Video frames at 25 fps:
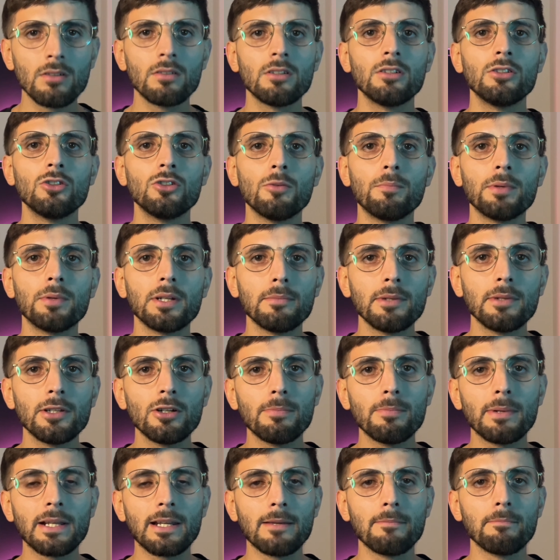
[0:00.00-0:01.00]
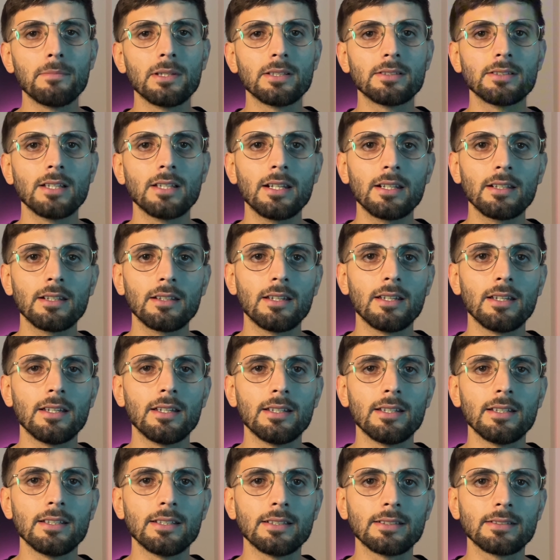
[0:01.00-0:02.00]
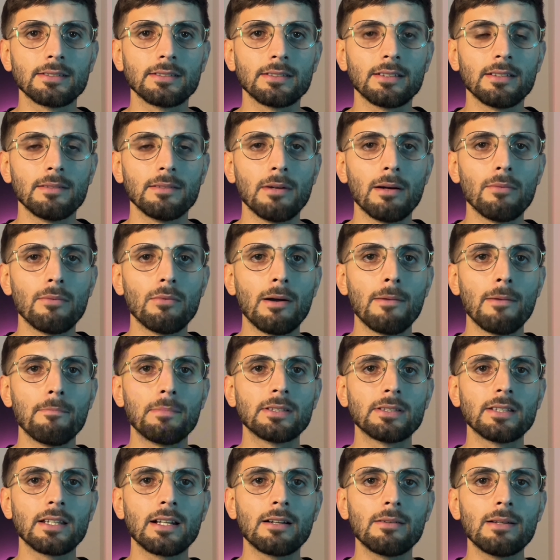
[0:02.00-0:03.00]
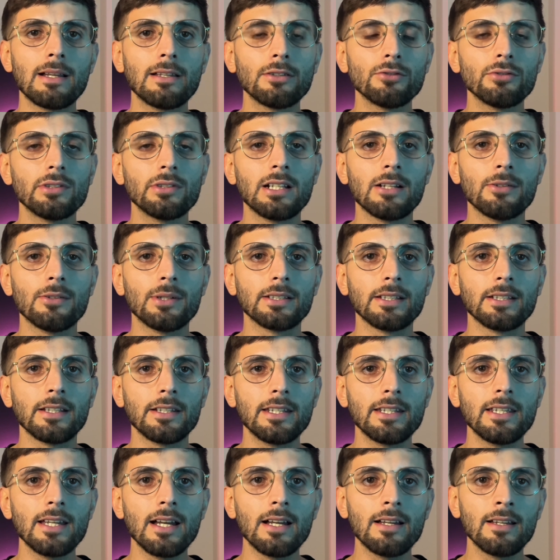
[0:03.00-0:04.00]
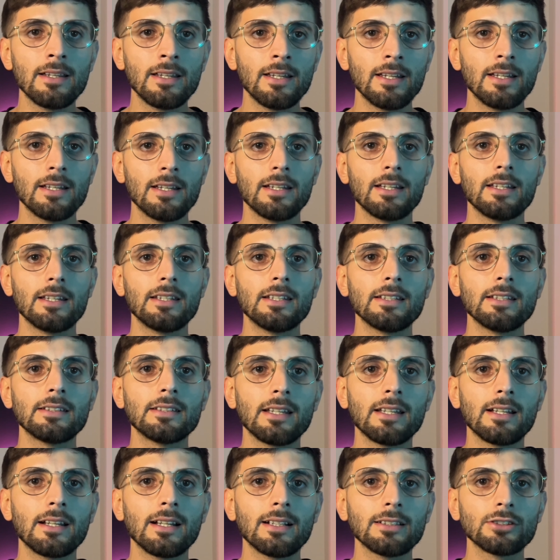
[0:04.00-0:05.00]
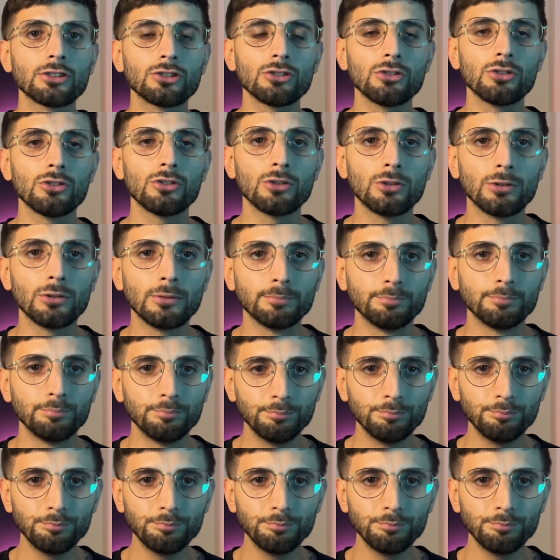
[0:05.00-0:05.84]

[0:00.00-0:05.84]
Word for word: Lo primero para empezar es, vamos a empezar hablando de la batería, en este caso